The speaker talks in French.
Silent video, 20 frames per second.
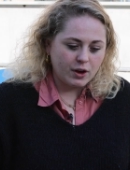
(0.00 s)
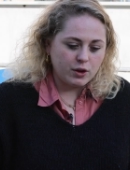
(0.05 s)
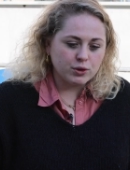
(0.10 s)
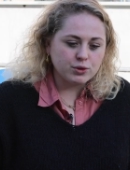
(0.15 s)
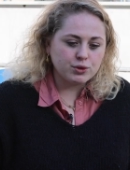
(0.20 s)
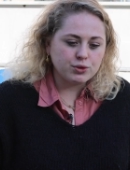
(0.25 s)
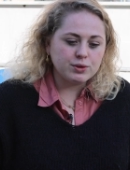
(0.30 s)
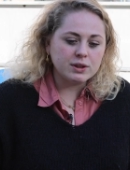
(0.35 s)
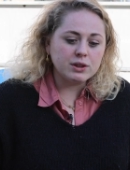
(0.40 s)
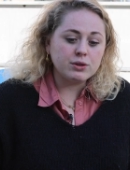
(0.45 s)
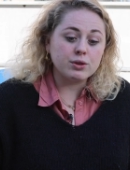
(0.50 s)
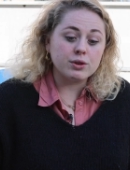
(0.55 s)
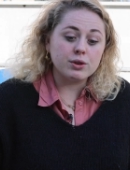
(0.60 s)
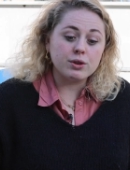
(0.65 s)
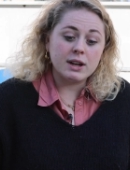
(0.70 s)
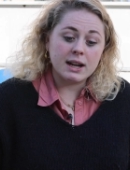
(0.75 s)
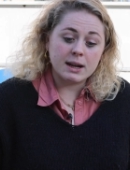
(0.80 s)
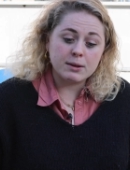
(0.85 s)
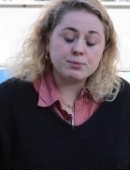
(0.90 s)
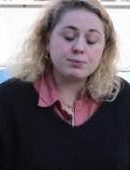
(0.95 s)
Ensuite,
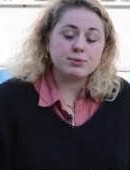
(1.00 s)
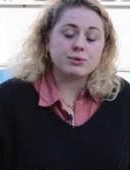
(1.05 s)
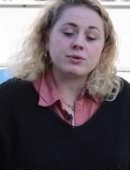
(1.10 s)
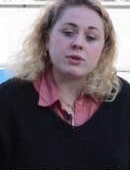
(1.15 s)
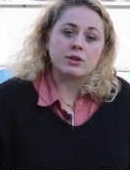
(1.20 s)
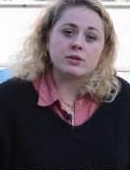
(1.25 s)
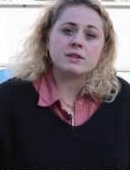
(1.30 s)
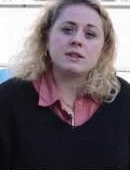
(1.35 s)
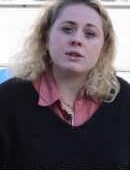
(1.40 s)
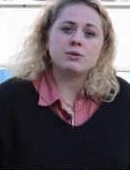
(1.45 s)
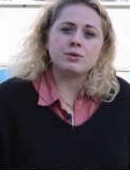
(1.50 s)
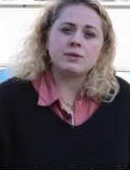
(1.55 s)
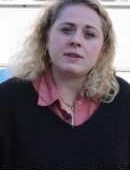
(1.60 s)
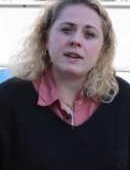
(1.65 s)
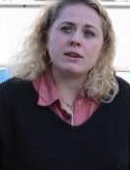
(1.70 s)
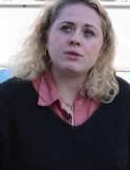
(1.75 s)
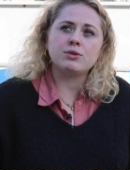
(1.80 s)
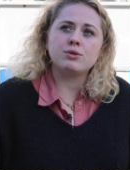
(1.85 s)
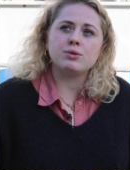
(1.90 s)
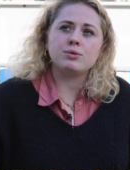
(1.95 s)
euh, là, en ce qui
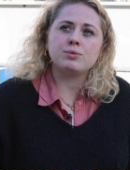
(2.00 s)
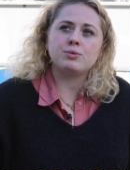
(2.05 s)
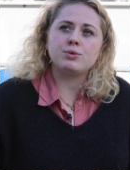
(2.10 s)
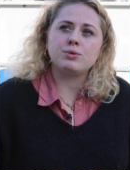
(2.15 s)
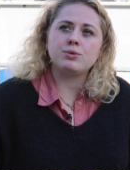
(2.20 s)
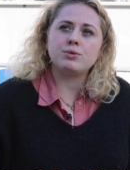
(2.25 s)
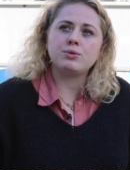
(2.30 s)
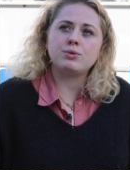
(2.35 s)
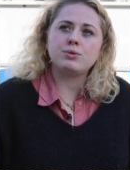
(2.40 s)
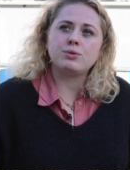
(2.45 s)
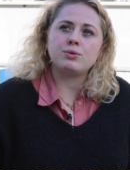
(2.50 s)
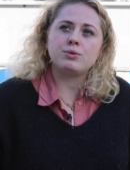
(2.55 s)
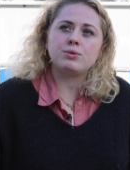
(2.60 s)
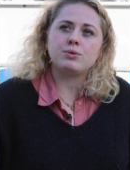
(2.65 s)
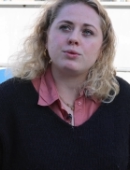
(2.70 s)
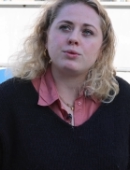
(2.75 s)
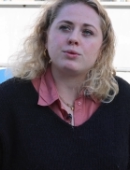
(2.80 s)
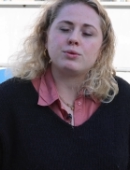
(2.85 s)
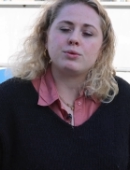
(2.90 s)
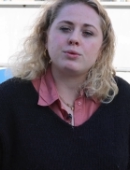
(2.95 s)
concerne
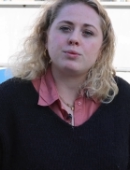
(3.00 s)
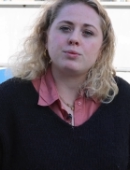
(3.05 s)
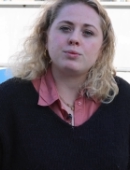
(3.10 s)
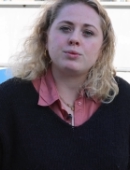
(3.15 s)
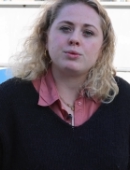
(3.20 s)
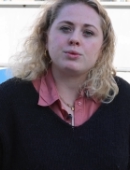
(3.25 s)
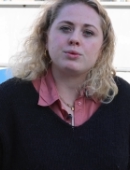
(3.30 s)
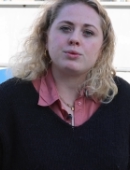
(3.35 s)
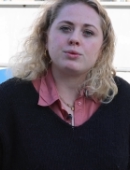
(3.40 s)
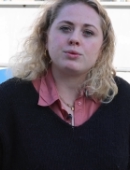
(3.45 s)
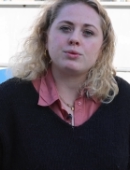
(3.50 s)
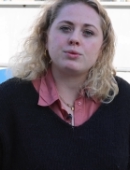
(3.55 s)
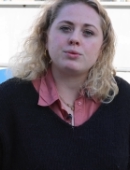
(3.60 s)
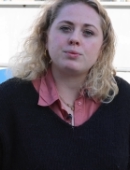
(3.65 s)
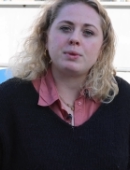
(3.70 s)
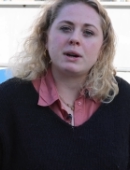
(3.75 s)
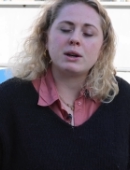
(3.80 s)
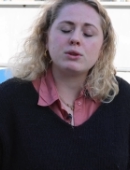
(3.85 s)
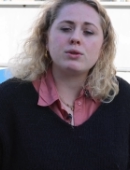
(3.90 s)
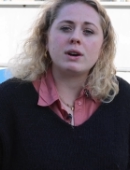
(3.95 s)

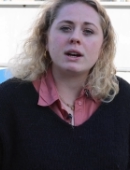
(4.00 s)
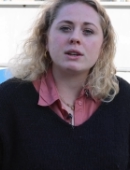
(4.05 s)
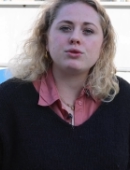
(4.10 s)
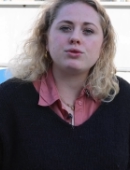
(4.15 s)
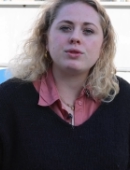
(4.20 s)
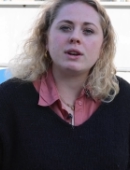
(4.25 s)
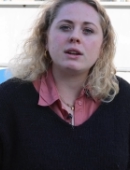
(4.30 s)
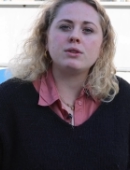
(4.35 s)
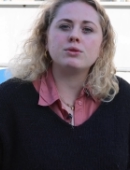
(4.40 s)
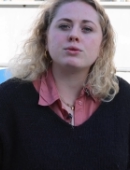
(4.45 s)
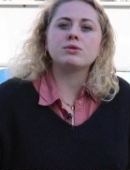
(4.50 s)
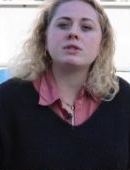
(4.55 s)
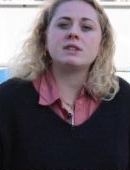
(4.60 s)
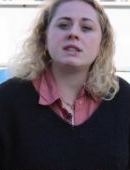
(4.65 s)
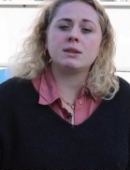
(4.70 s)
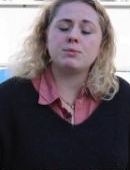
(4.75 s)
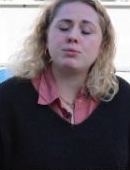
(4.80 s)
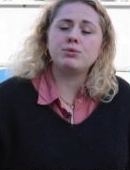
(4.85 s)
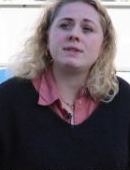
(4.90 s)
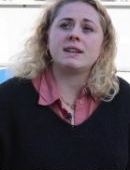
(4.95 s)
mon, parcours actuel, donc,
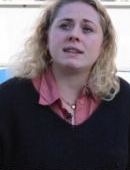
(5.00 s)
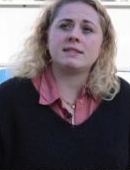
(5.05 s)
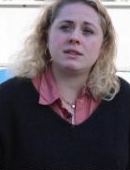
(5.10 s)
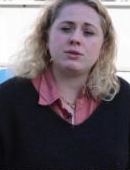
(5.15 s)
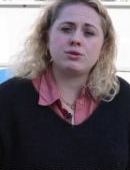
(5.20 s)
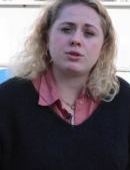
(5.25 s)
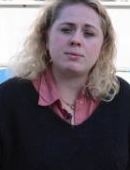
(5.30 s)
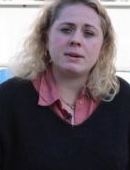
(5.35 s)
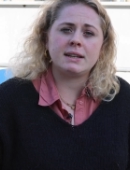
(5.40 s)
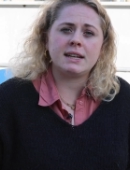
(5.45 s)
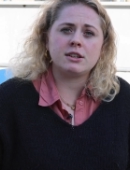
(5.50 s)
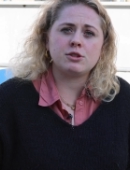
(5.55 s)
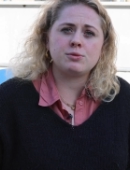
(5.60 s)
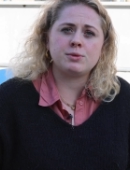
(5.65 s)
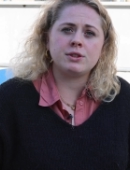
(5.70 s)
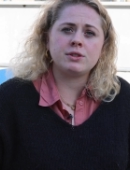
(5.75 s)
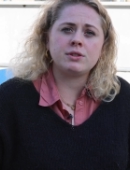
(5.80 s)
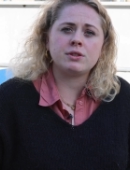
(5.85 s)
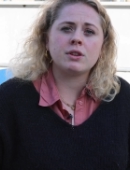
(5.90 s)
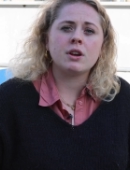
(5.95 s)
qui est plus axé sur le
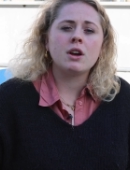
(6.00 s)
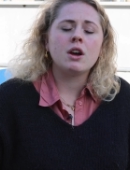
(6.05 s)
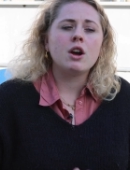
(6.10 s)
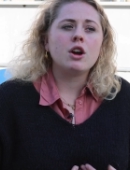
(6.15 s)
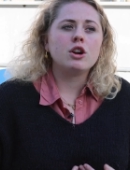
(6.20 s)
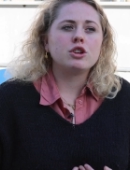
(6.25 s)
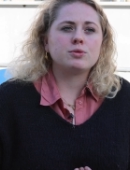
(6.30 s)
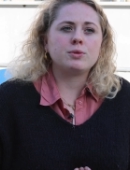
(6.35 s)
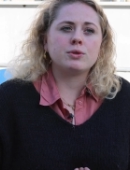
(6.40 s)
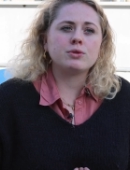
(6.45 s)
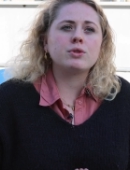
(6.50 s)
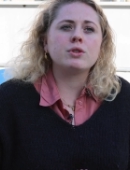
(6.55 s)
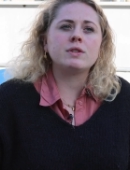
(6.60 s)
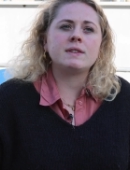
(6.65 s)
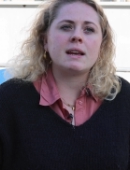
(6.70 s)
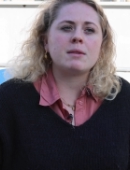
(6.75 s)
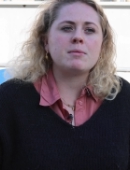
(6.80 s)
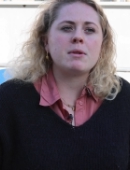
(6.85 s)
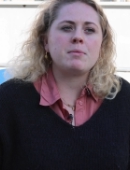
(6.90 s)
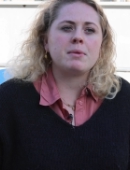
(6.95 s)
management, je pense que
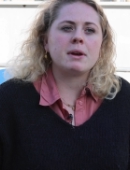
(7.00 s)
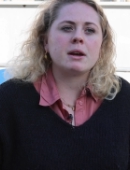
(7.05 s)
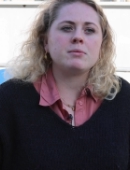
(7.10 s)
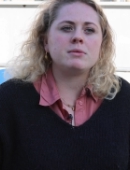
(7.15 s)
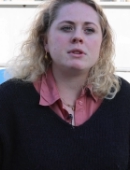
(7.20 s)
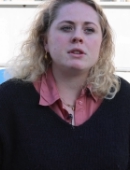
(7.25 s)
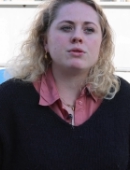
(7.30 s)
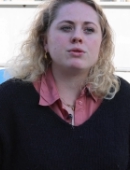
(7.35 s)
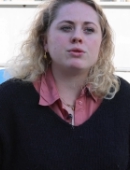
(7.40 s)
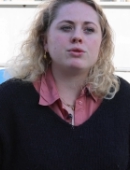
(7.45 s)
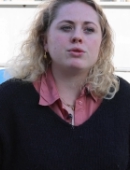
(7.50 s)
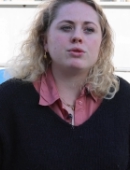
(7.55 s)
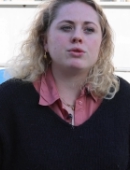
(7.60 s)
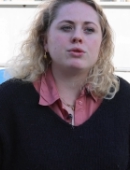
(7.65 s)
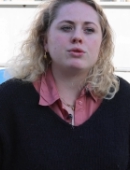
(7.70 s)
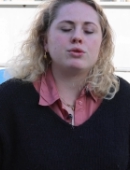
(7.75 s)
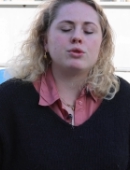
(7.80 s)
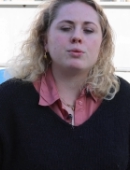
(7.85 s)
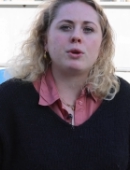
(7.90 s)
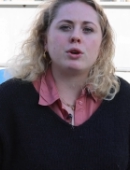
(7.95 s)
ça m'a permis
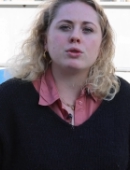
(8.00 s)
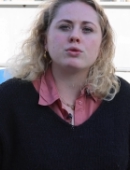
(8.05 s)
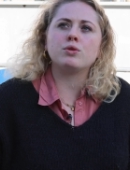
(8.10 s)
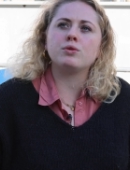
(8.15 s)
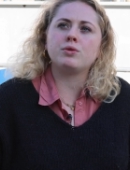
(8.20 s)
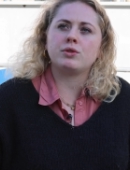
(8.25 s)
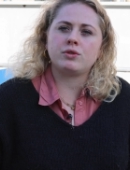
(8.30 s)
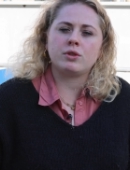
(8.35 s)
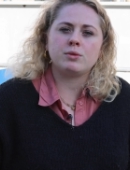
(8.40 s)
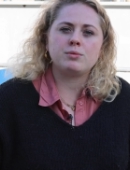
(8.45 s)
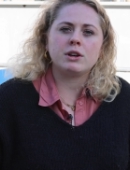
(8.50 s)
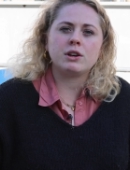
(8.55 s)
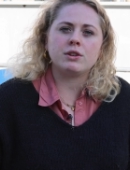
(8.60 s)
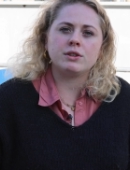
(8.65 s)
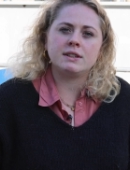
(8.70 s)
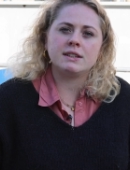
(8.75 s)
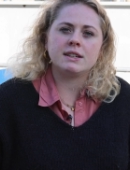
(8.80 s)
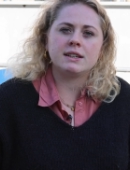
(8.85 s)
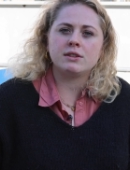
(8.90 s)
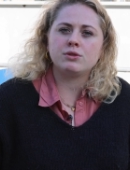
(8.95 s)
de, prendre confiance en moi quand
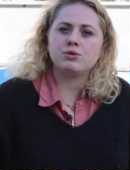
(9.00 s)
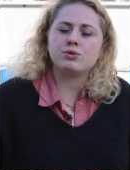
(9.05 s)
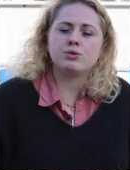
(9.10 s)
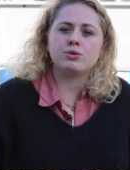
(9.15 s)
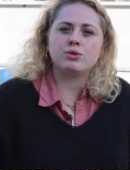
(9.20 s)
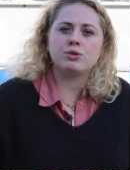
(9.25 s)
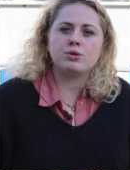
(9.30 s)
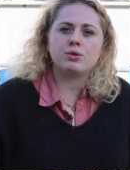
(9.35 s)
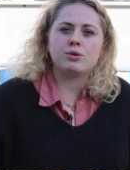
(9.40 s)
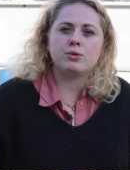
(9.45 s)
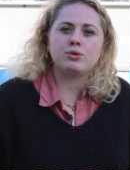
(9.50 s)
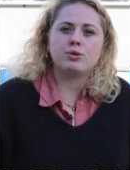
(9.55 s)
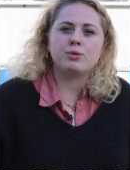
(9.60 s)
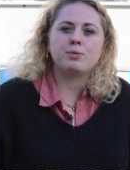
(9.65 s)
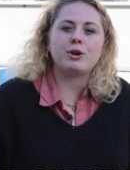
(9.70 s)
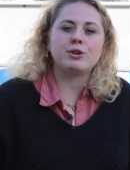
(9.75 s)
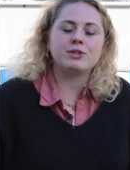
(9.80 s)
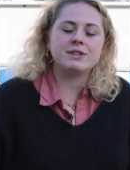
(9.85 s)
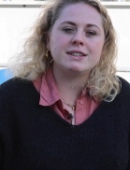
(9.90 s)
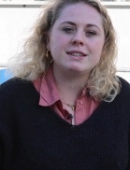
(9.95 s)
il était question de, de,
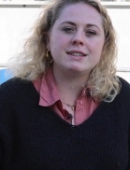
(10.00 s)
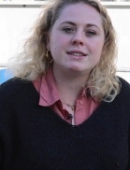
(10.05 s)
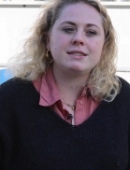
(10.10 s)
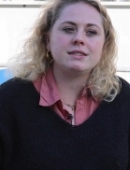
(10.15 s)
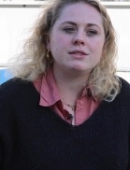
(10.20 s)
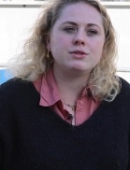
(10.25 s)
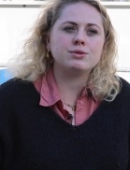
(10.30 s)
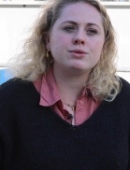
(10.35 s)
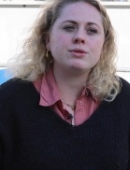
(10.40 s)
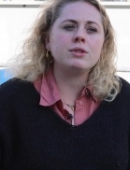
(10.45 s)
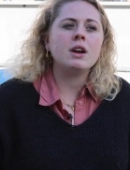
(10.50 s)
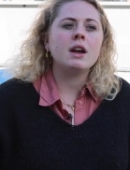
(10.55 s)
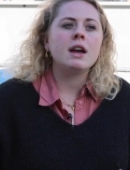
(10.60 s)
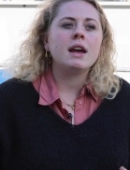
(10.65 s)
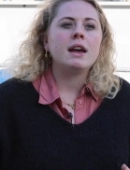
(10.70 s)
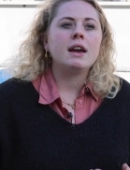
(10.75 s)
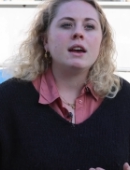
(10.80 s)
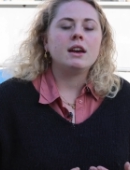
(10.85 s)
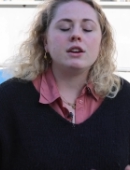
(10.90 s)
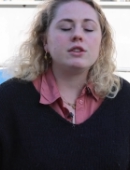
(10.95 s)
prendre des décisions.
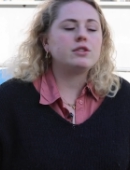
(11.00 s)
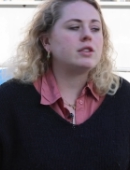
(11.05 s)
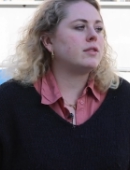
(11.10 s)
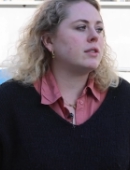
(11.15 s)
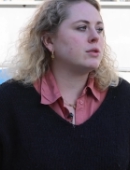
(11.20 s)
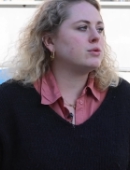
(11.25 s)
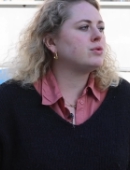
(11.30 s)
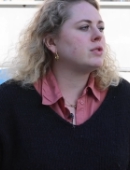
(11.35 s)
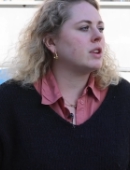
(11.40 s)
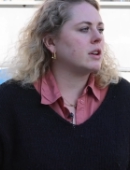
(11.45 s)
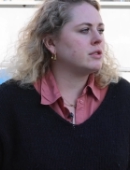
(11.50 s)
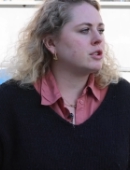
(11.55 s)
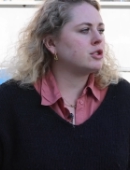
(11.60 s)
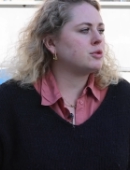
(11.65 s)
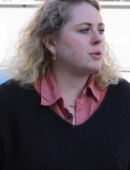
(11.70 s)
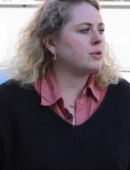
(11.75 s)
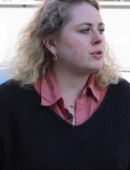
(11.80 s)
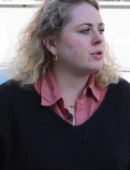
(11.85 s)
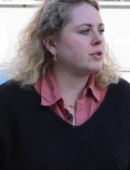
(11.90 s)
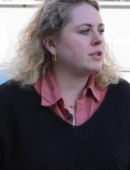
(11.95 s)
Et ça va nous servir,
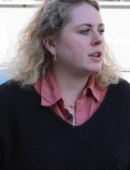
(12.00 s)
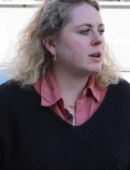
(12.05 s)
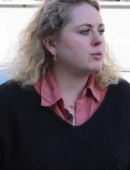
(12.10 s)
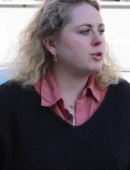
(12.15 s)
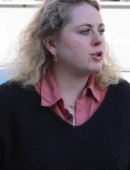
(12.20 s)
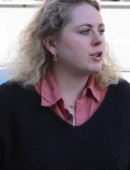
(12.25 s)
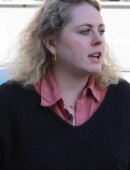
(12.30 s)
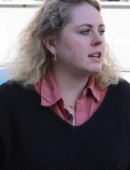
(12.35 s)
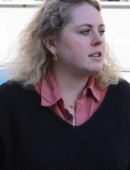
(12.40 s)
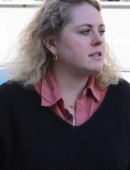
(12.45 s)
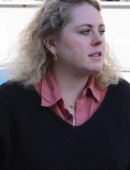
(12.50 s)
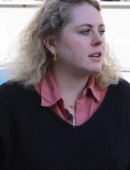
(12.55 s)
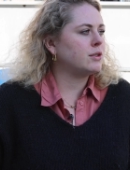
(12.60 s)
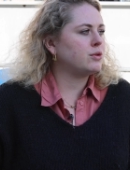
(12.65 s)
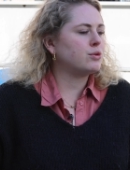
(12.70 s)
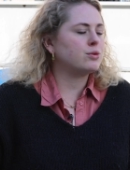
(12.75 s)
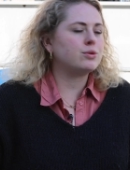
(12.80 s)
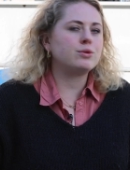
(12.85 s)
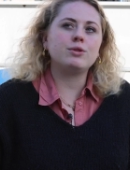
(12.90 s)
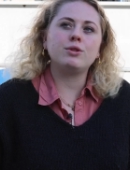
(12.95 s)
je pense, en termes
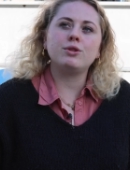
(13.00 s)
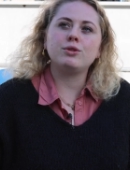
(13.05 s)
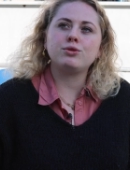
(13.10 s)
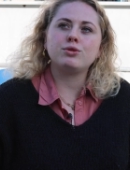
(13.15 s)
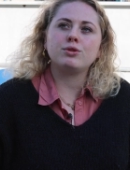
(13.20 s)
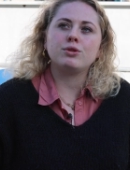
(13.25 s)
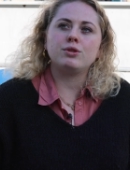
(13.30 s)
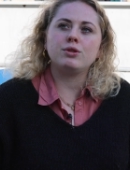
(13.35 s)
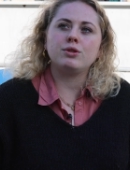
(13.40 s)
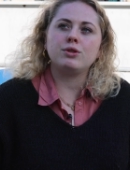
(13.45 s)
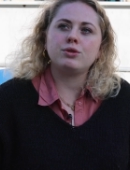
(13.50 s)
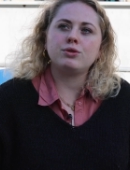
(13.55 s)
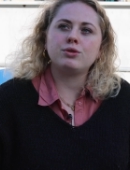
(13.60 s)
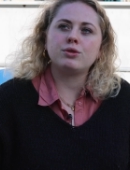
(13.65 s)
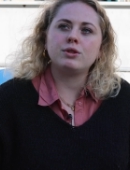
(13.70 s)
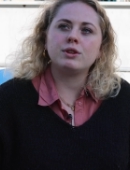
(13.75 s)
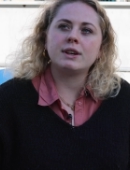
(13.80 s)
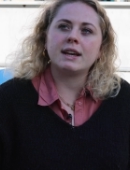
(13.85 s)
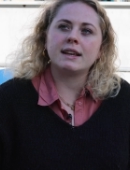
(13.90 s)
d'organisation sur, le, sur le